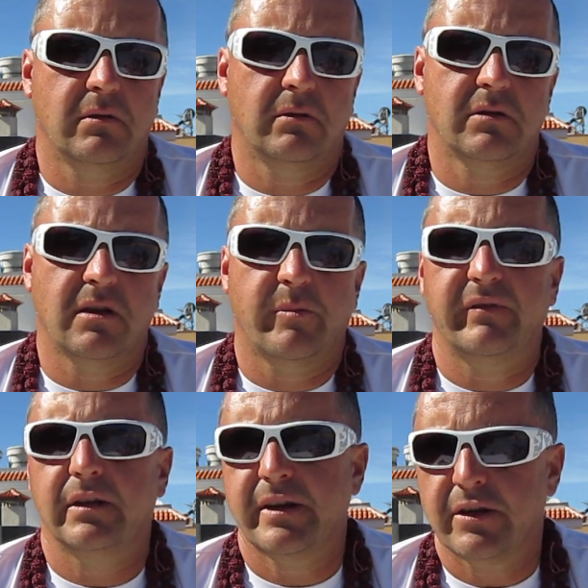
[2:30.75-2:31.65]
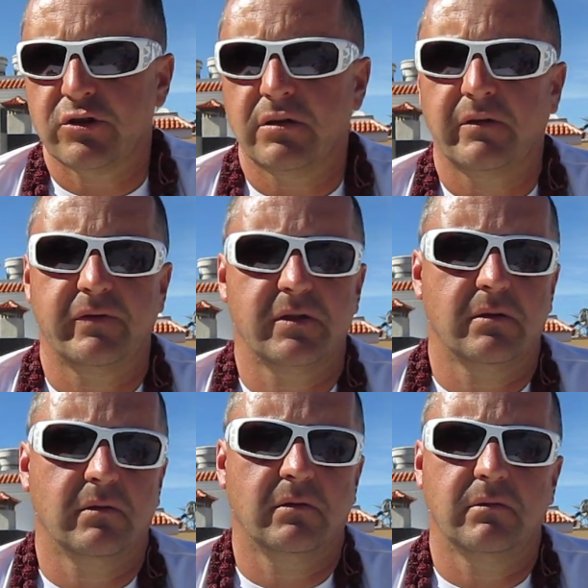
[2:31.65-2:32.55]
doznała pewnych dreszczy
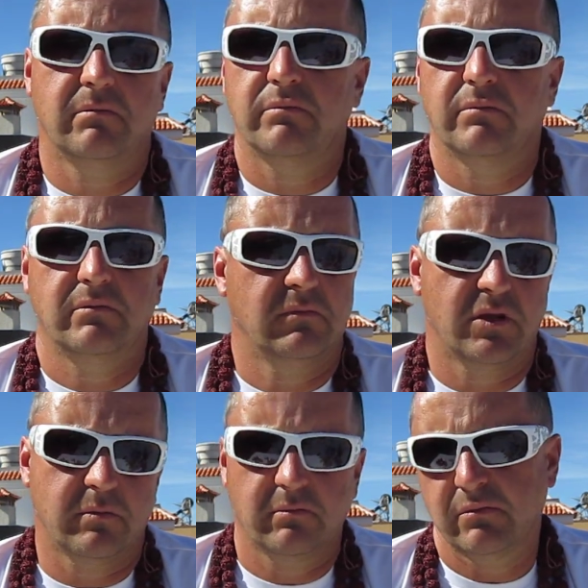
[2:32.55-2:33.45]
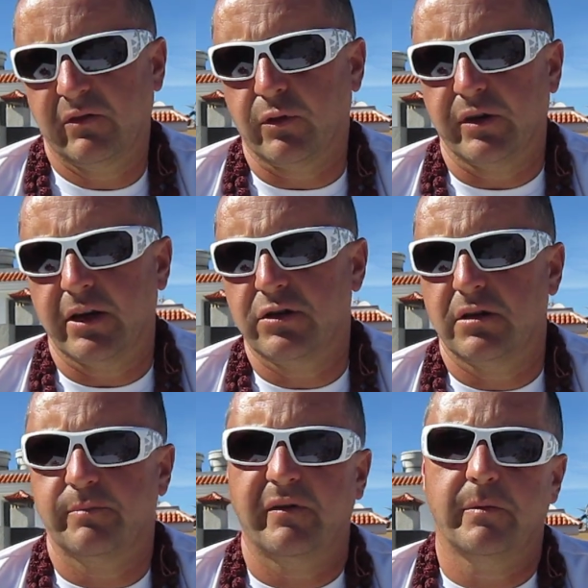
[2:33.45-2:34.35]
w kontakcie
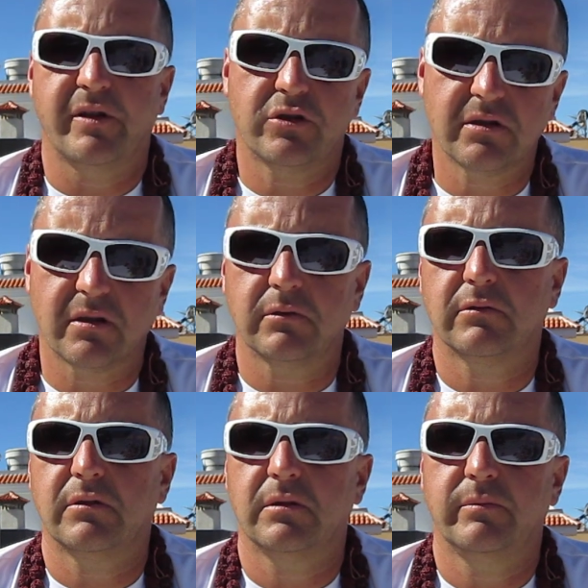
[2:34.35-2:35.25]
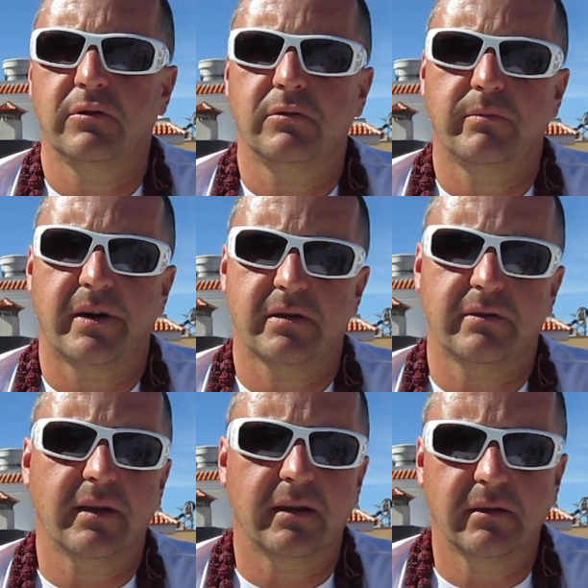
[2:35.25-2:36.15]
z pewnym mężczyzną, który był bardzo
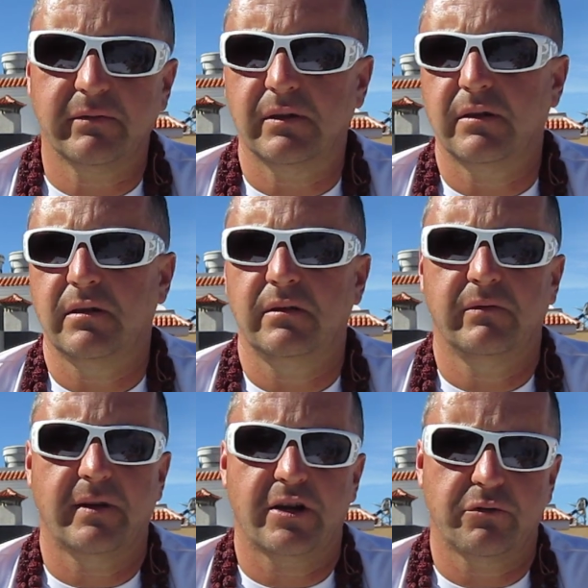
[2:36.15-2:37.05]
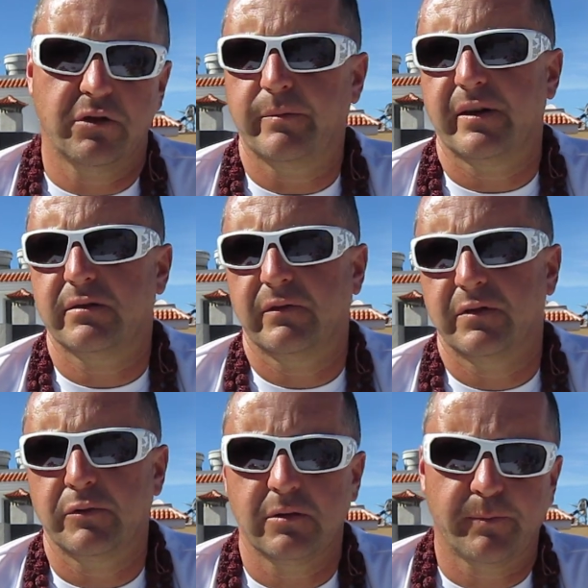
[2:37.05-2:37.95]
negatywny i wyrażał się bardzo w
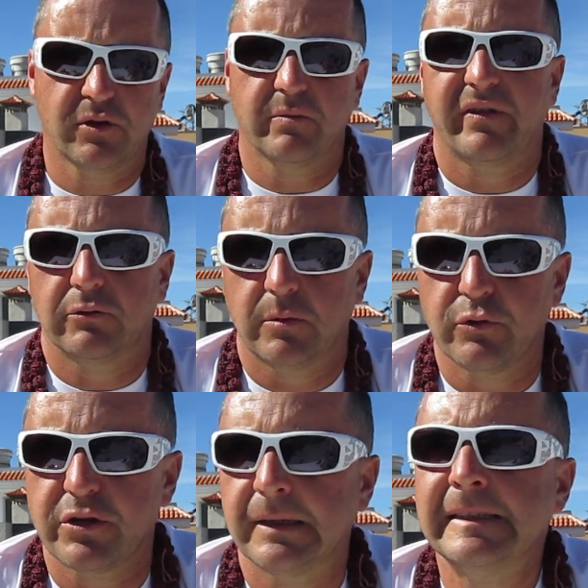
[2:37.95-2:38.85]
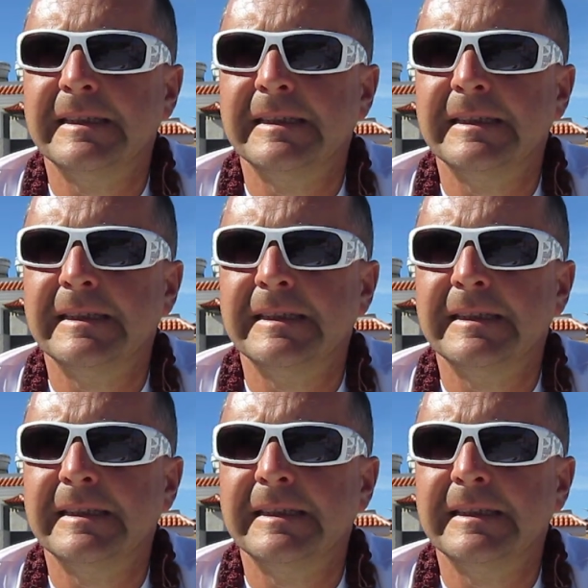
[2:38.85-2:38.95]
zły sposób w autobusie